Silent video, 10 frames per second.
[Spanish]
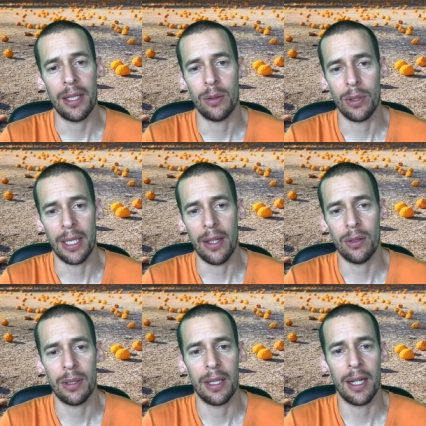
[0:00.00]
y sus
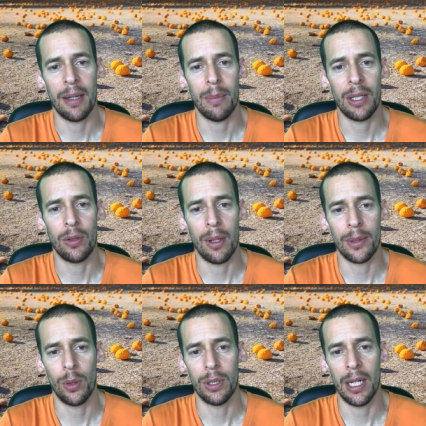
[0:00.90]
aliados tendrán mayoría
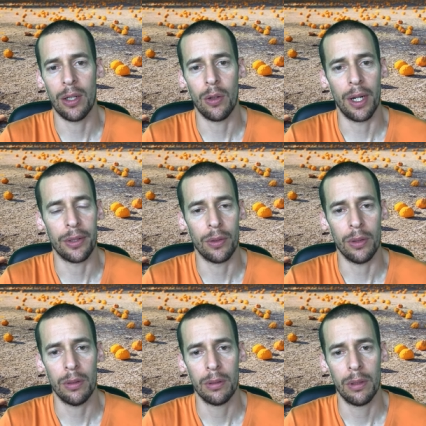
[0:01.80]
absoluta en el Congreso o no.